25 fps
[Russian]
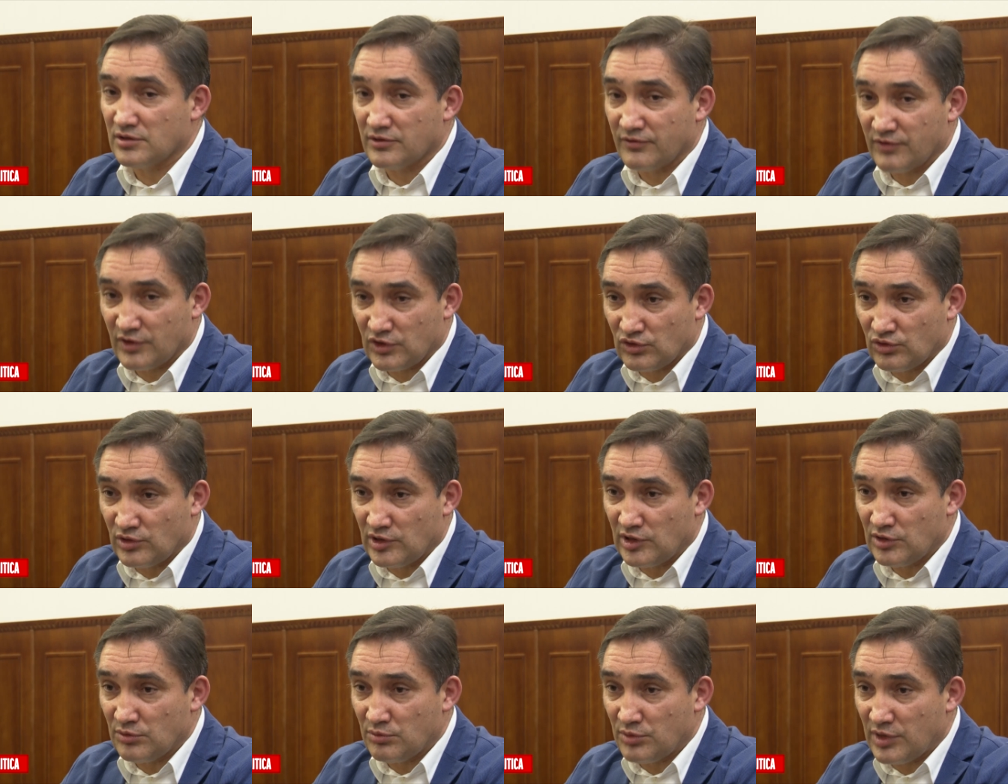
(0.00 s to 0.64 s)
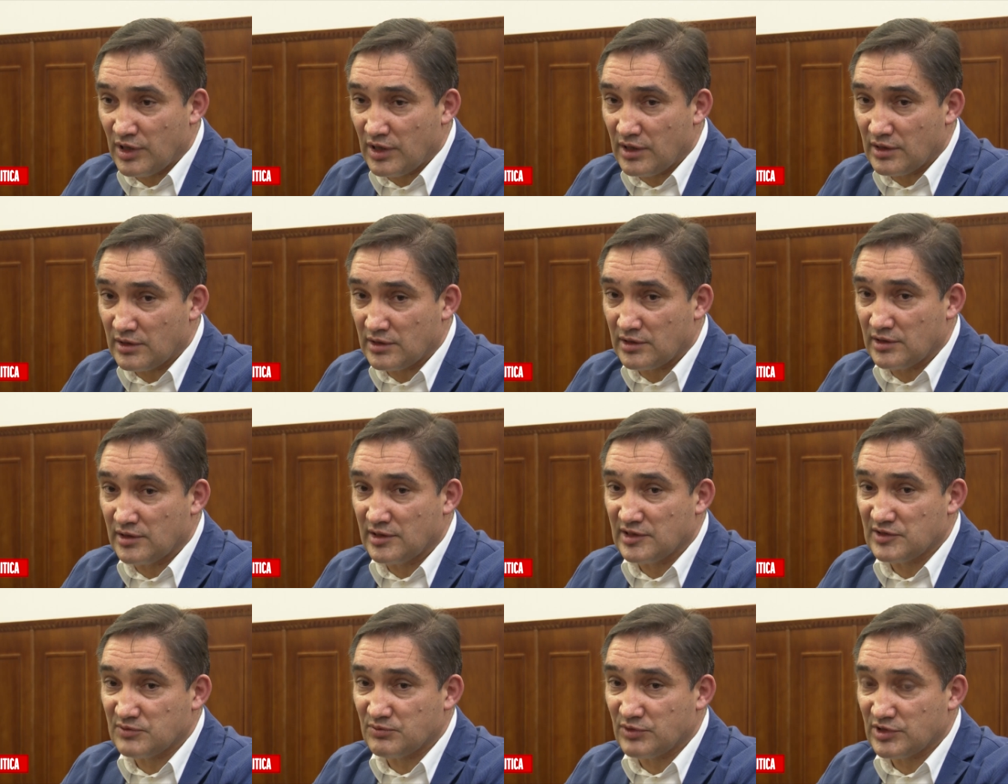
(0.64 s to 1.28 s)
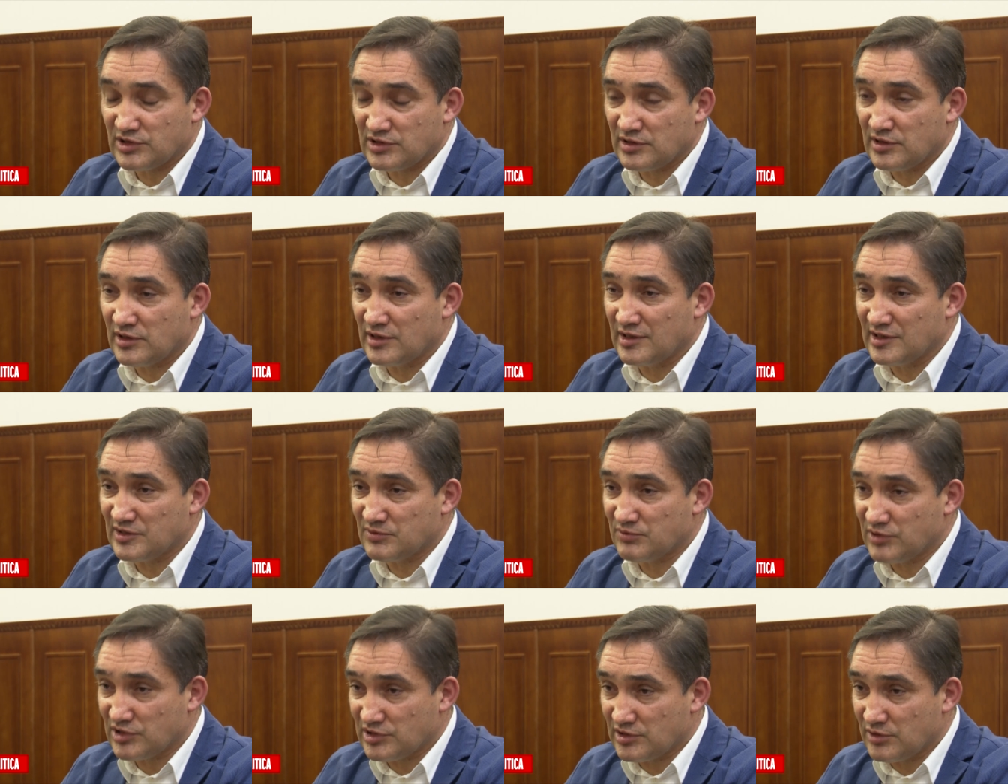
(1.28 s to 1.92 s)
Виктория Банк и госпожа,
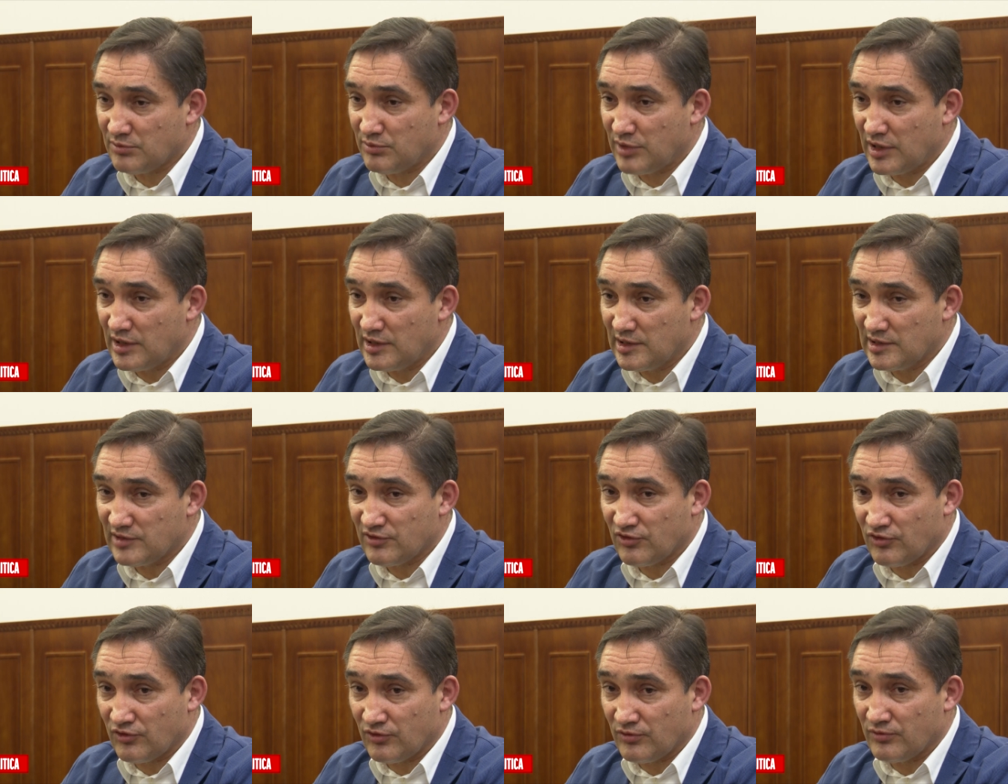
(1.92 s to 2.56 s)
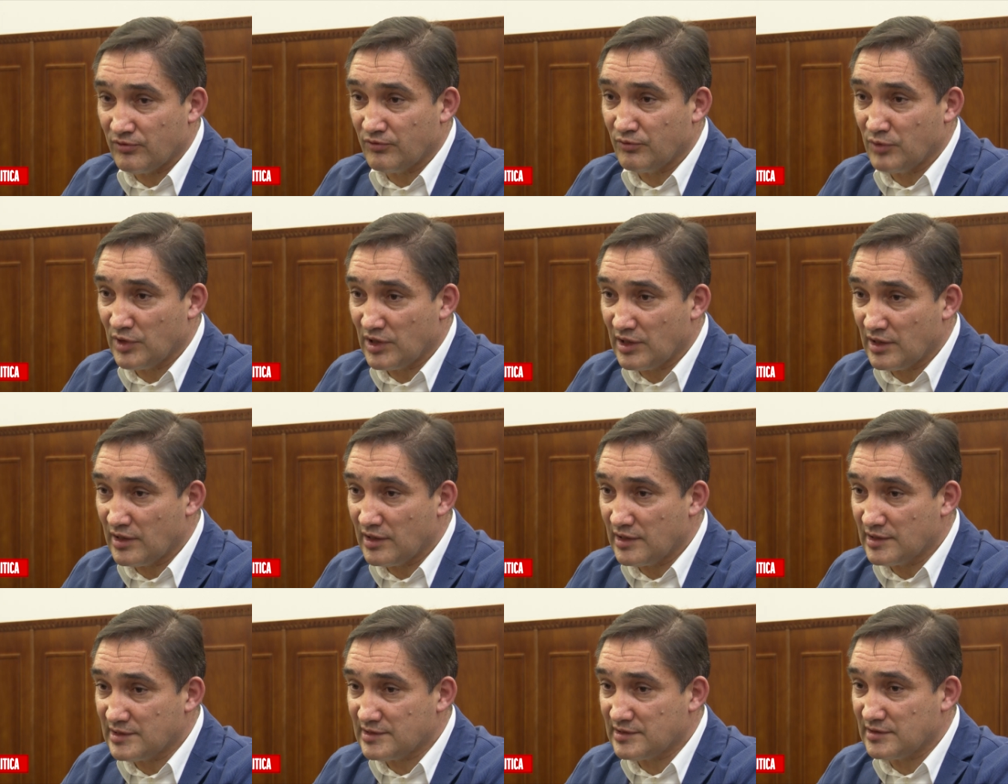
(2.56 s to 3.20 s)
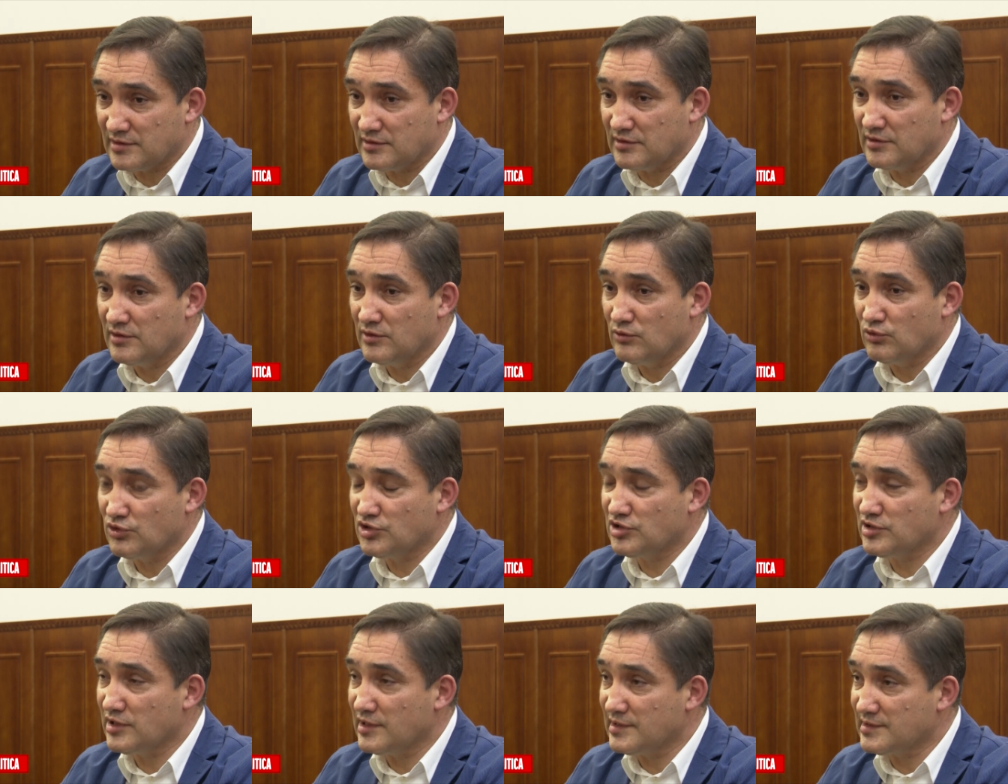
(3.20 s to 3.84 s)
госпожа Политова меняется
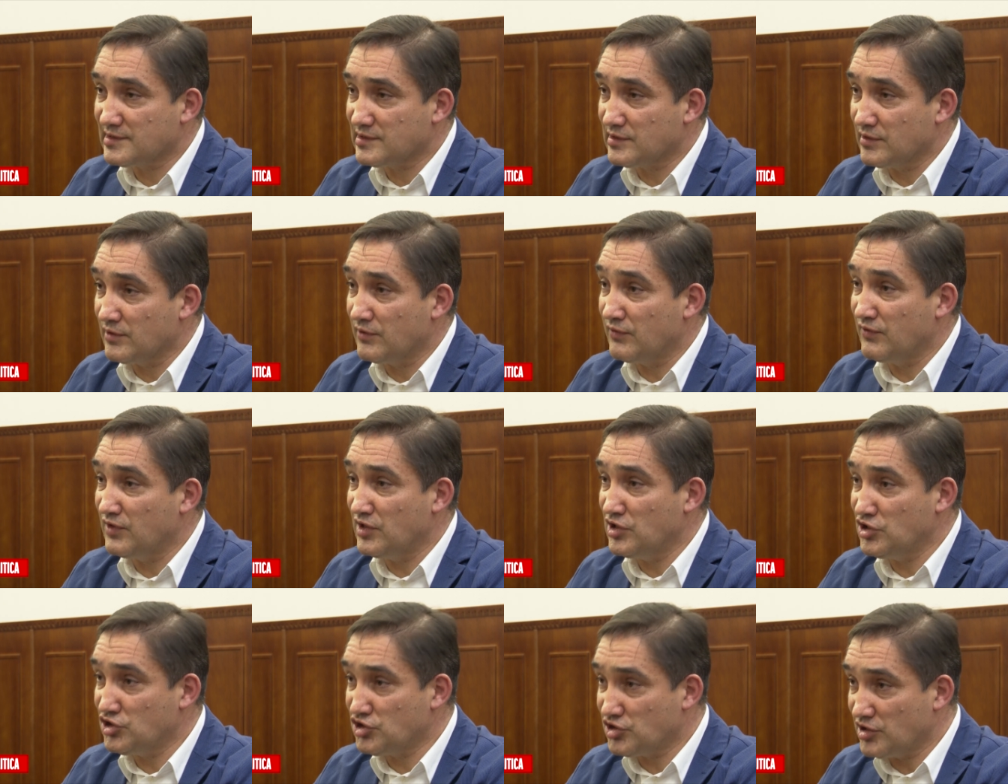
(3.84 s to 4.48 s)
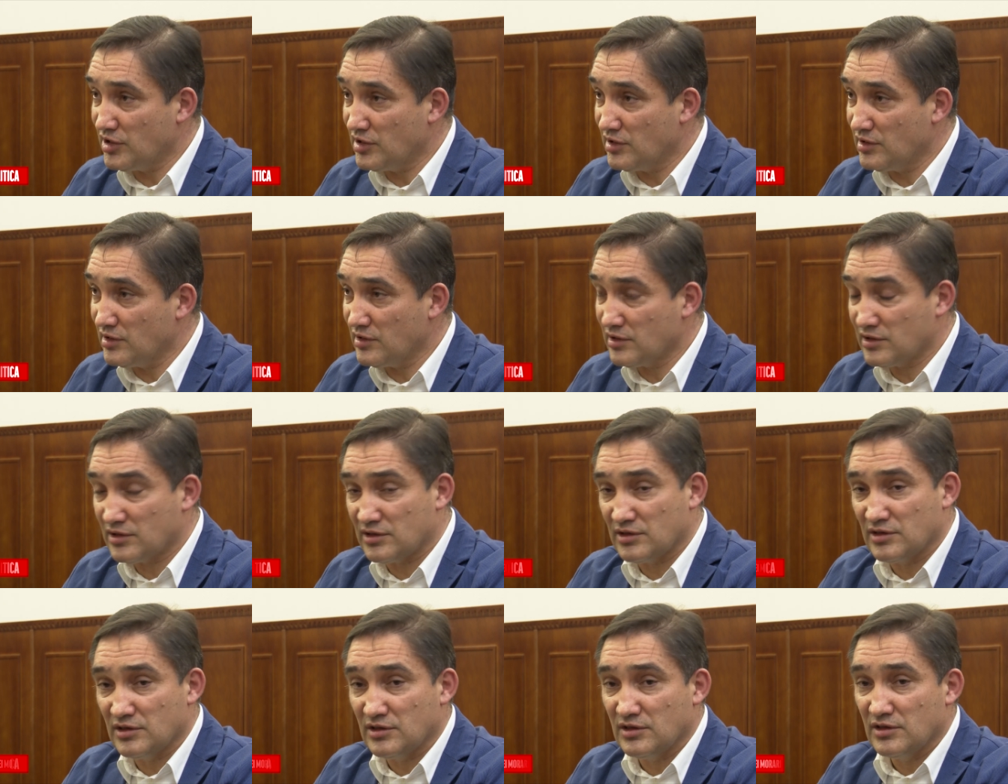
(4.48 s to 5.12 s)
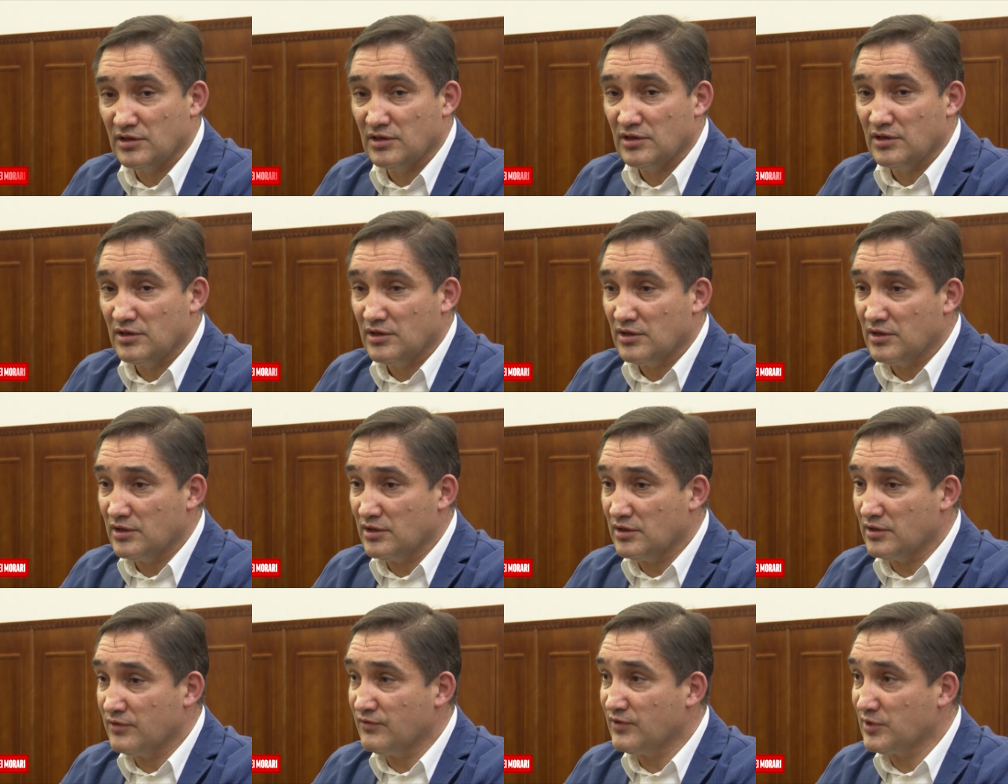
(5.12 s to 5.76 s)
участие в хищениях,
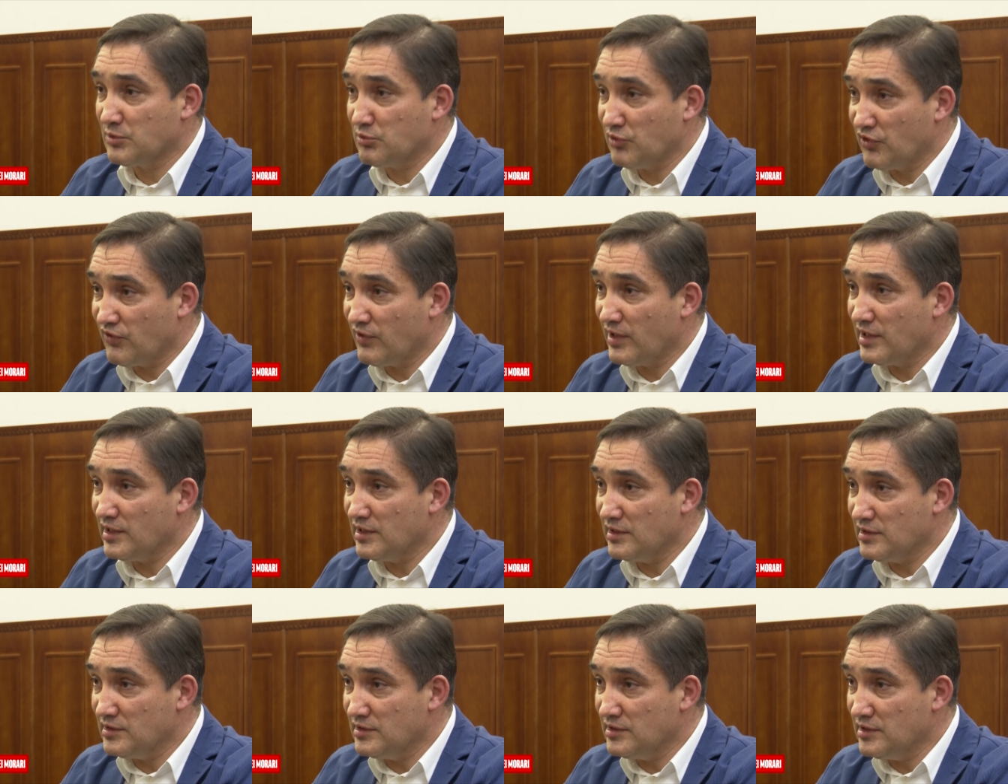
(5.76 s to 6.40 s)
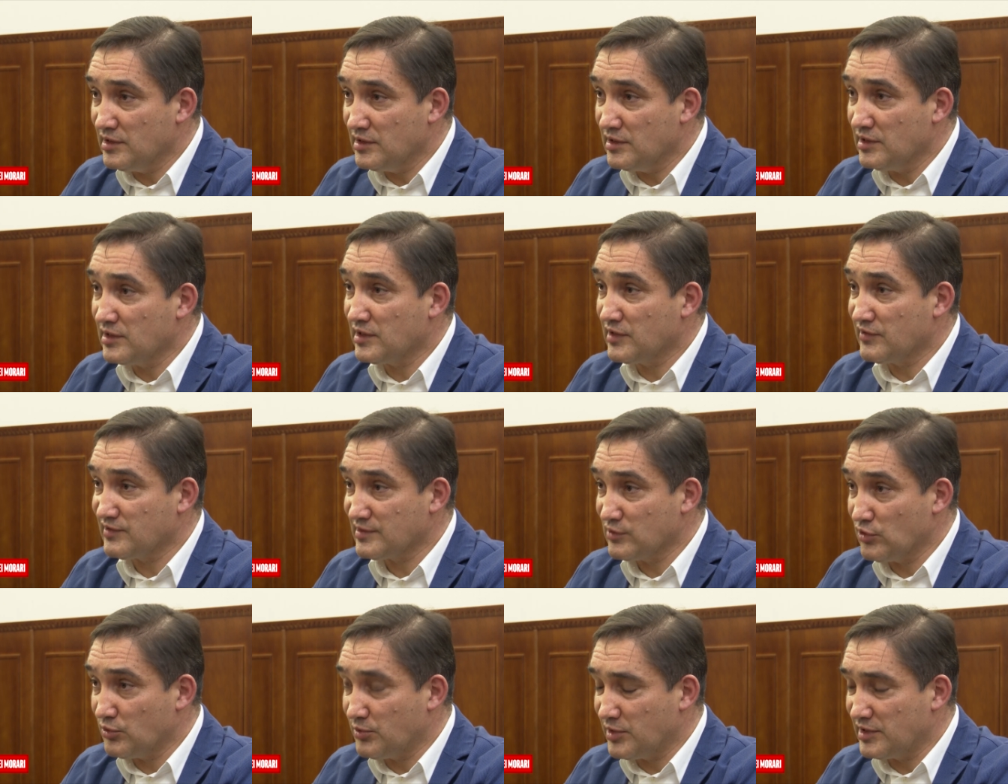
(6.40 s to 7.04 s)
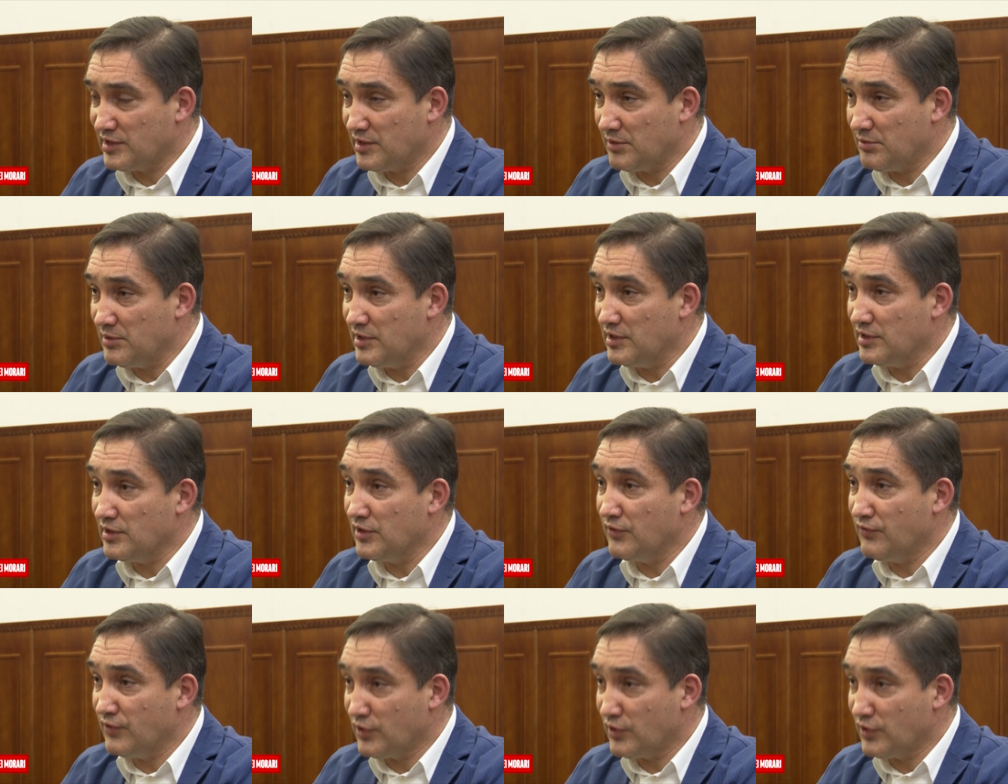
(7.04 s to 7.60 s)
Э, в отмывании денег и злоупотреблений.